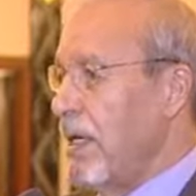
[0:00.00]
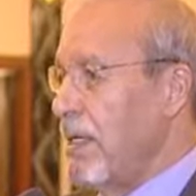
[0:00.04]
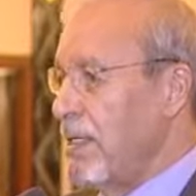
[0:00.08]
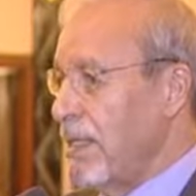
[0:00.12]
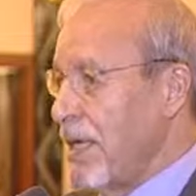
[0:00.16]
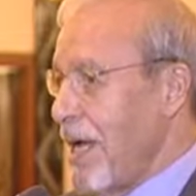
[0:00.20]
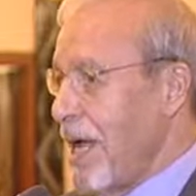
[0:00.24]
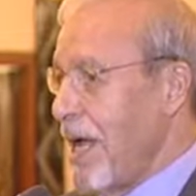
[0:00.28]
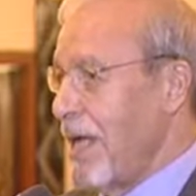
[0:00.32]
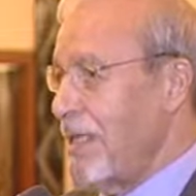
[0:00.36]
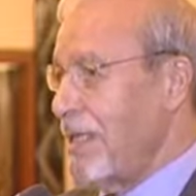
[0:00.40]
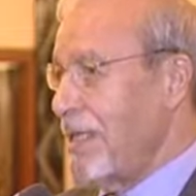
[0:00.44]

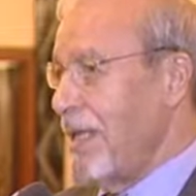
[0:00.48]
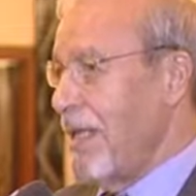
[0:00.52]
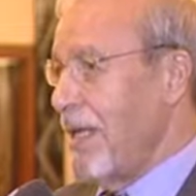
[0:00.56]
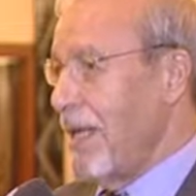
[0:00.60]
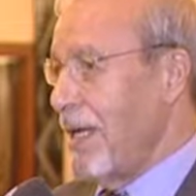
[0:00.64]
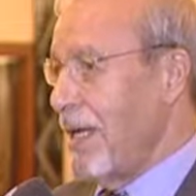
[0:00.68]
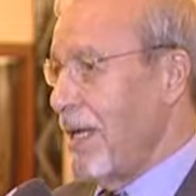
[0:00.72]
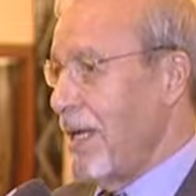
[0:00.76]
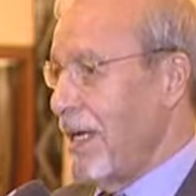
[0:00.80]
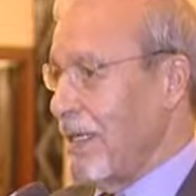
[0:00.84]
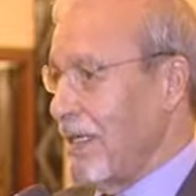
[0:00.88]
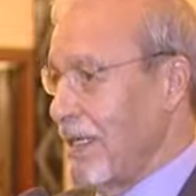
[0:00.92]
جاهزه
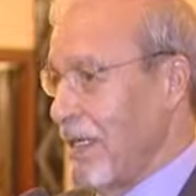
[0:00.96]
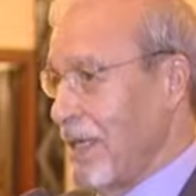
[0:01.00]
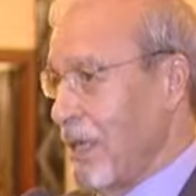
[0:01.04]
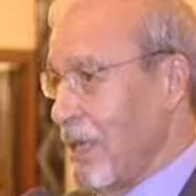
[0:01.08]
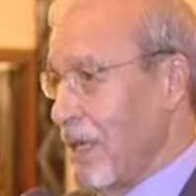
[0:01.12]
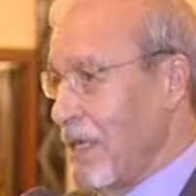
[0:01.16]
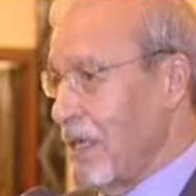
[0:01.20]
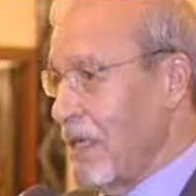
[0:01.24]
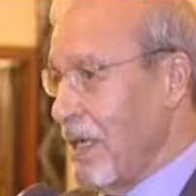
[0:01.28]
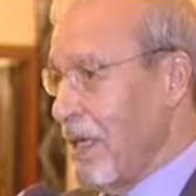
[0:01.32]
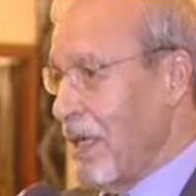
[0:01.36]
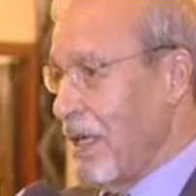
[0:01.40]
لانك
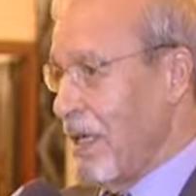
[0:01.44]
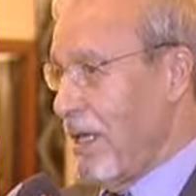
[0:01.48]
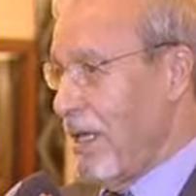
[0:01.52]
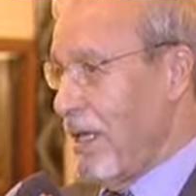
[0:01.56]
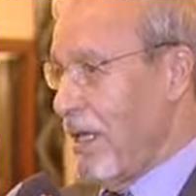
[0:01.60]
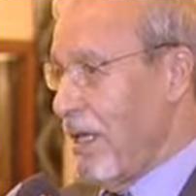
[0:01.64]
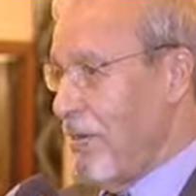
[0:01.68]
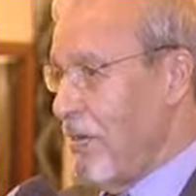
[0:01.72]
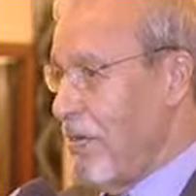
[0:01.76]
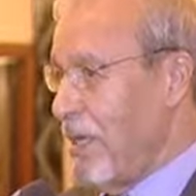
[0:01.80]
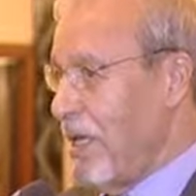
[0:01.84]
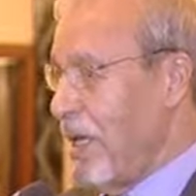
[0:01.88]
تتوسع
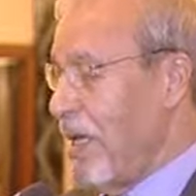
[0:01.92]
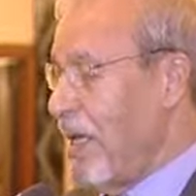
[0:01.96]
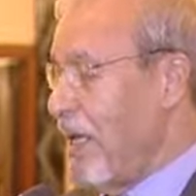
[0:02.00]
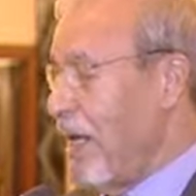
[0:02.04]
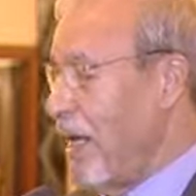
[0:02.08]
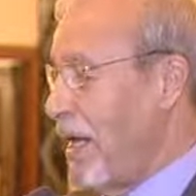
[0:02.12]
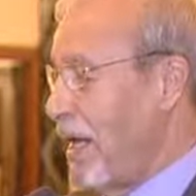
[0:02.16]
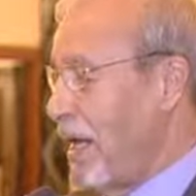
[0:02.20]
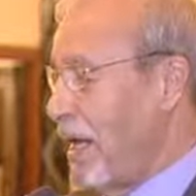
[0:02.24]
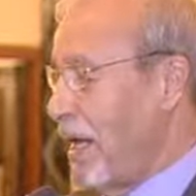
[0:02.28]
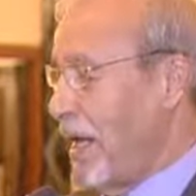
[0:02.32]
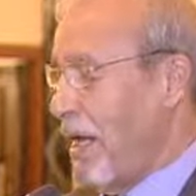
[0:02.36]
لها البلدان
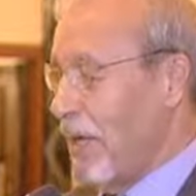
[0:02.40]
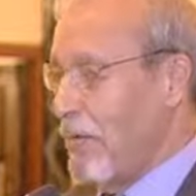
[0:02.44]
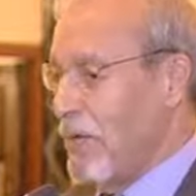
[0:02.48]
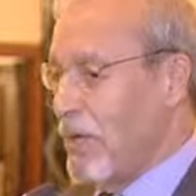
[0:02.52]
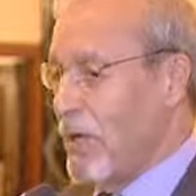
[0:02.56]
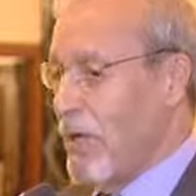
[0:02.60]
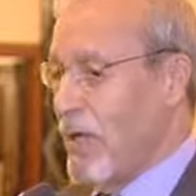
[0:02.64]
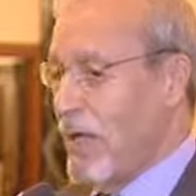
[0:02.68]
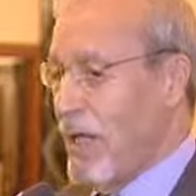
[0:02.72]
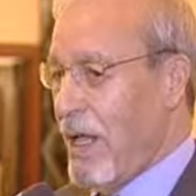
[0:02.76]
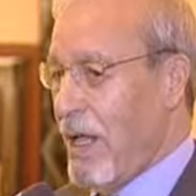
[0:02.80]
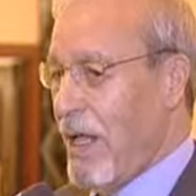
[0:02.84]
الان
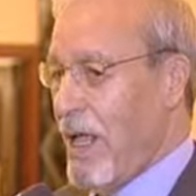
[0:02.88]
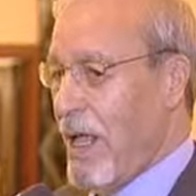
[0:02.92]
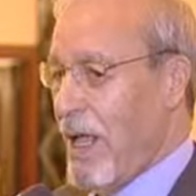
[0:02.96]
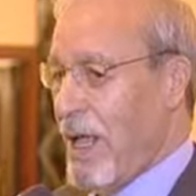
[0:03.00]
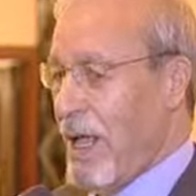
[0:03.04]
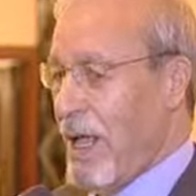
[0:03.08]
الحمد لله